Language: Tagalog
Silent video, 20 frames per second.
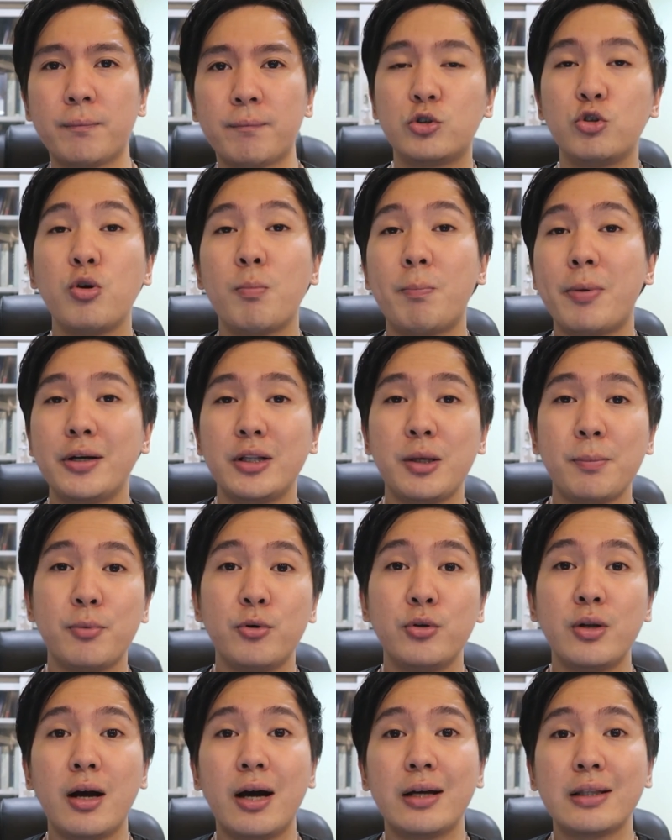So yung parte
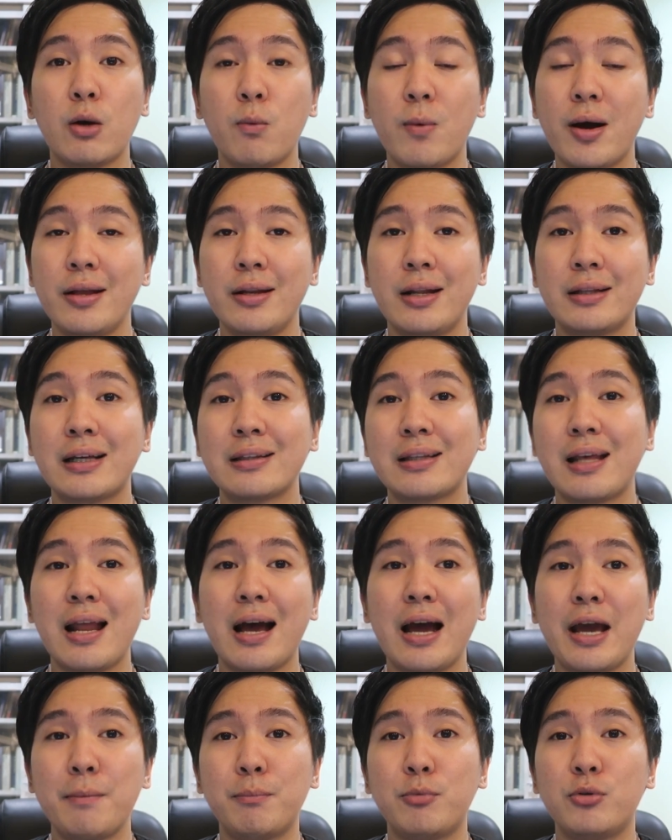po ng katawan na
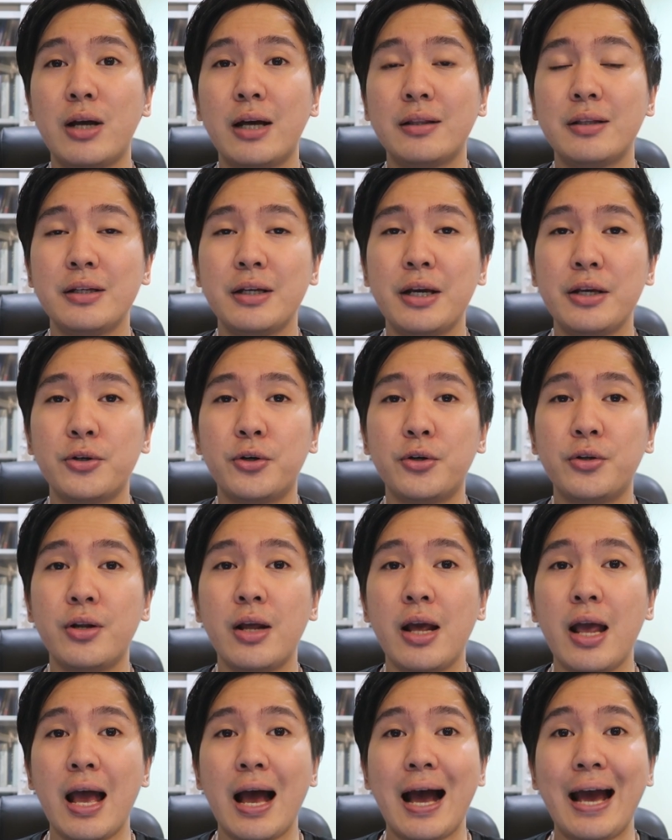tatalakayin po natin ngayon